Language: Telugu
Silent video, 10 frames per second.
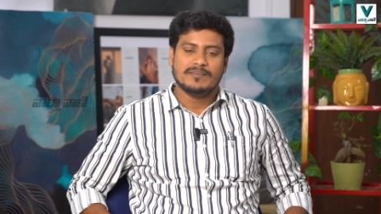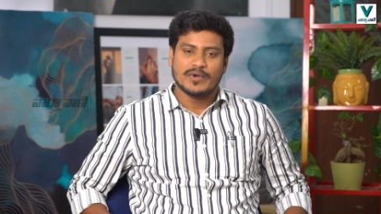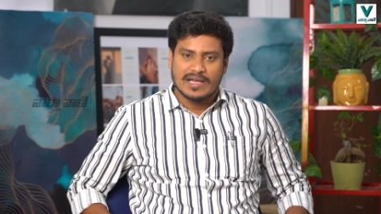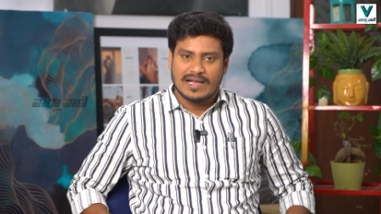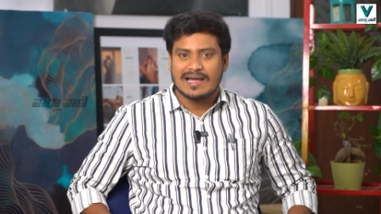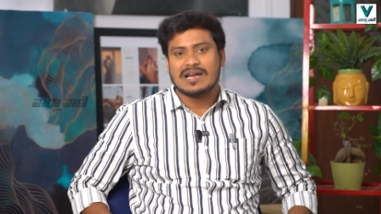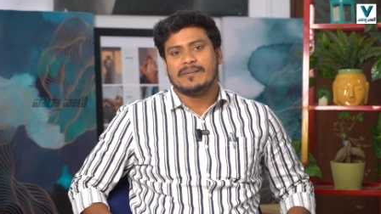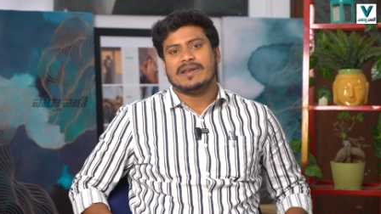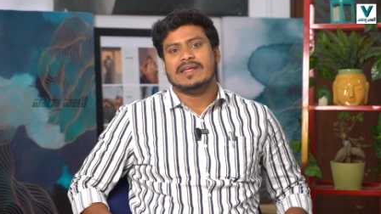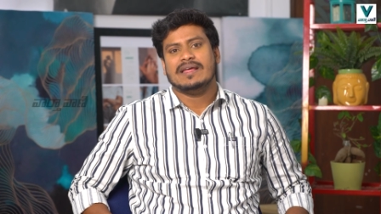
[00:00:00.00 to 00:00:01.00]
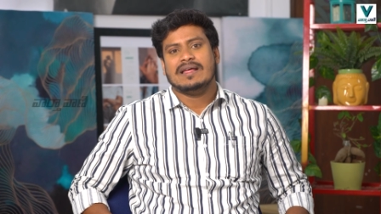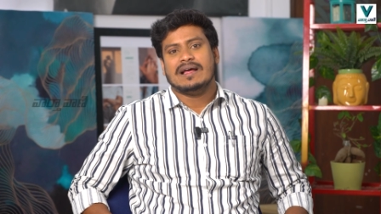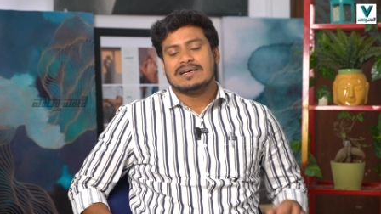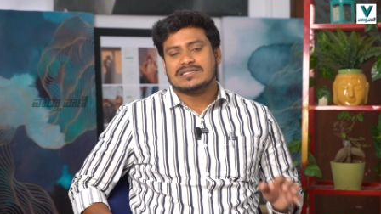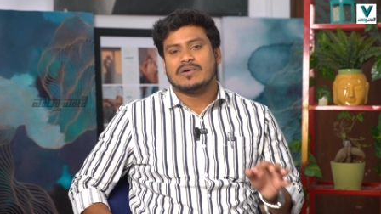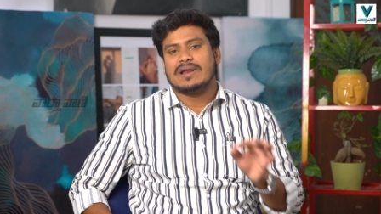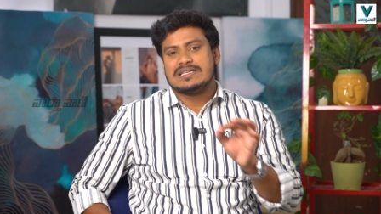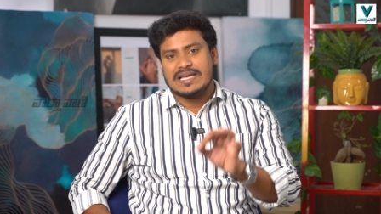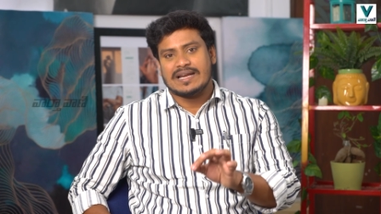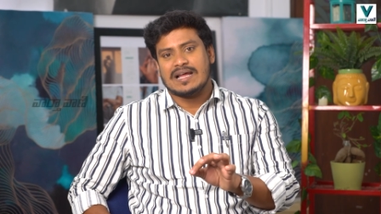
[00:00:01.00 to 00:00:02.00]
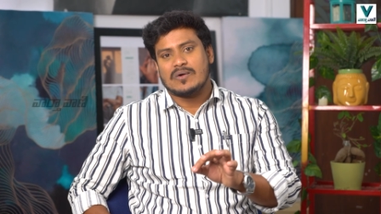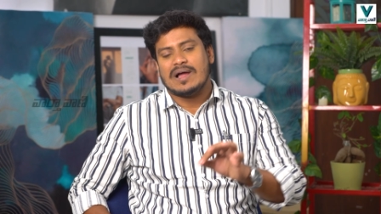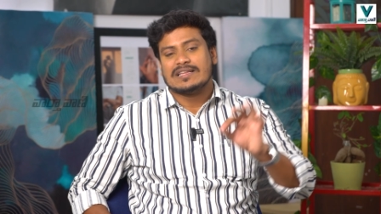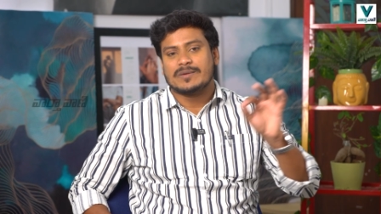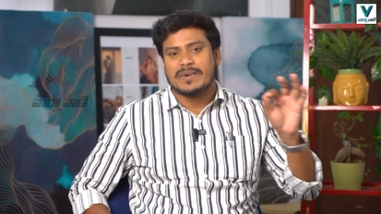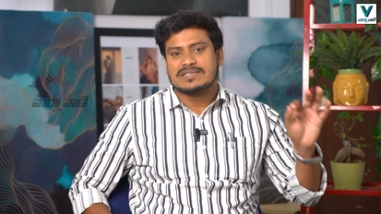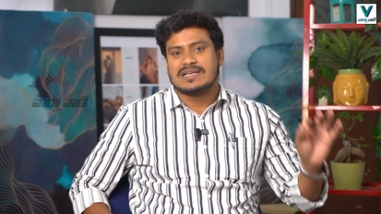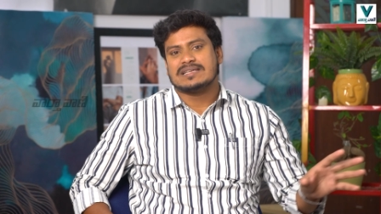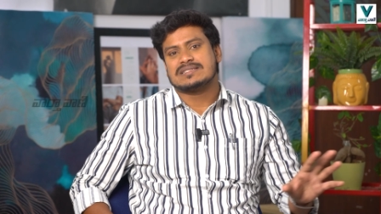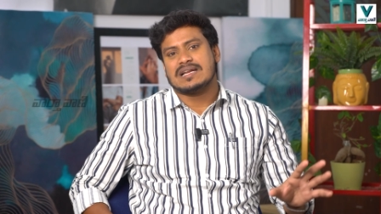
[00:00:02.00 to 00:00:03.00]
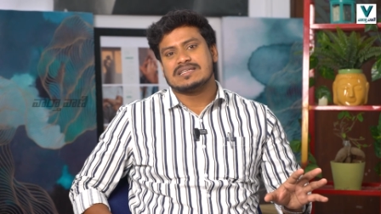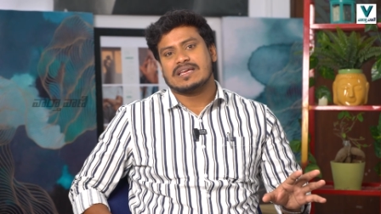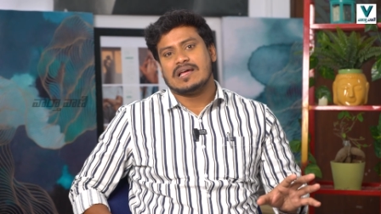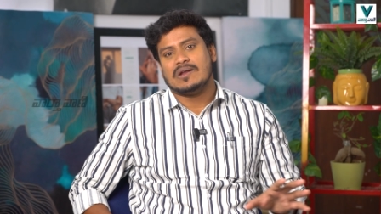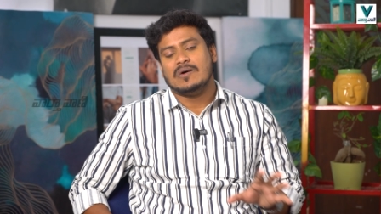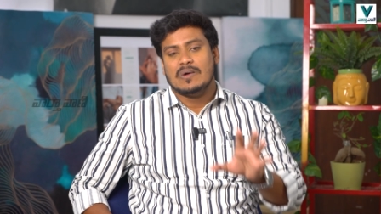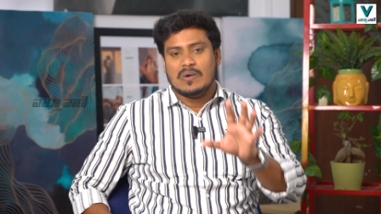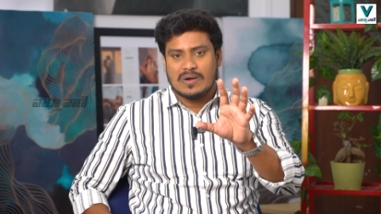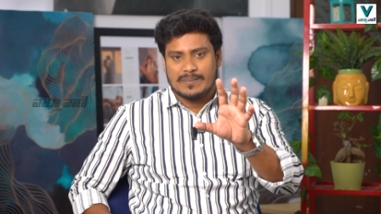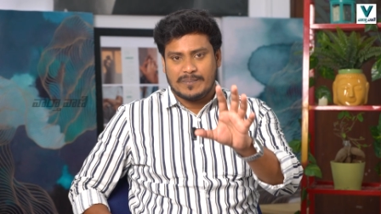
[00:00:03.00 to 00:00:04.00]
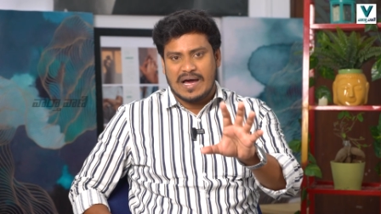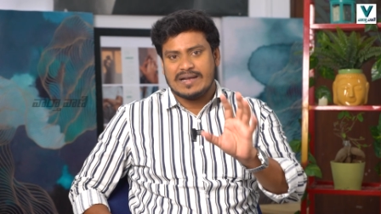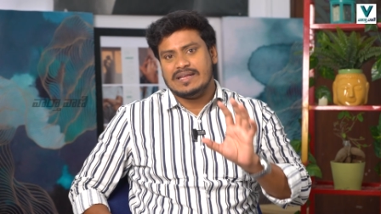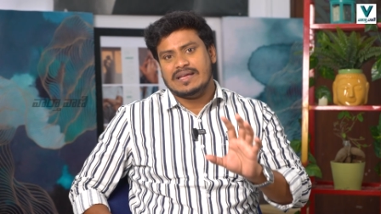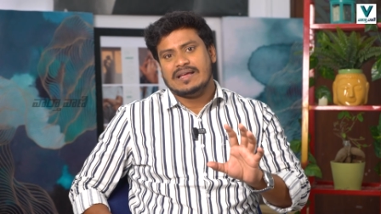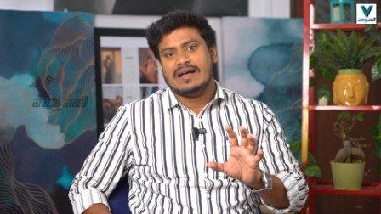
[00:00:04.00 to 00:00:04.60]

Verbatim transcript: ముఖ్య కారణం ఏంటి అసలు ఒకరు చేరినా కూడా ఆంధ్రప్రదేశ్ రాష్ట్ర రాజకీయాల్లో ఒక పార్టీ